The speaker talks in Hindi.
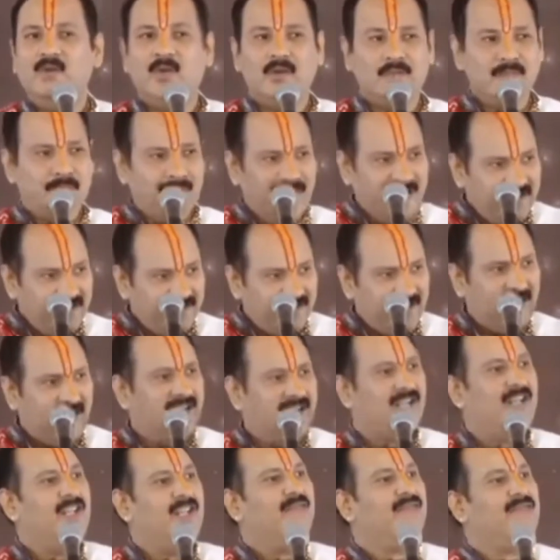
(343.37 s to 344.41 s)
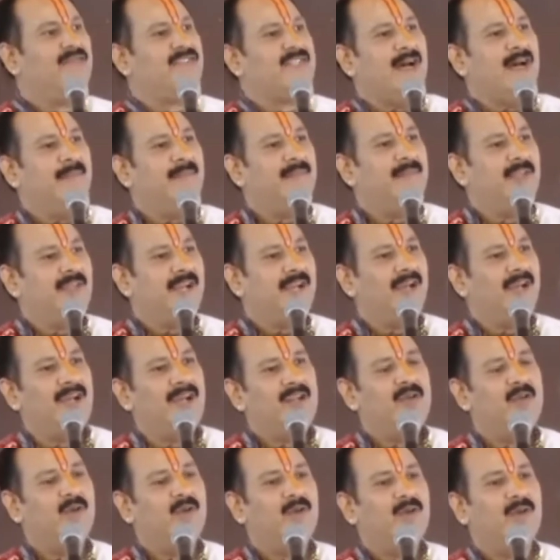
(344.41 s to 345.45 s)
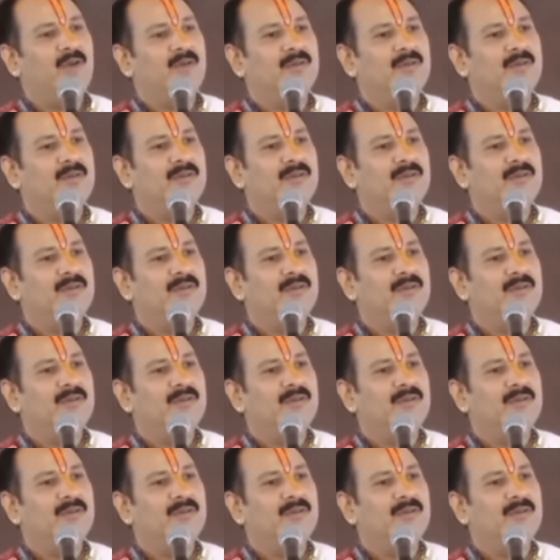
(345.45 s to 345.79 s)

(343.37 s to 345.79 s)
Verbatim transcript: कोई बड़ी तकलीफ सामने आ गई हो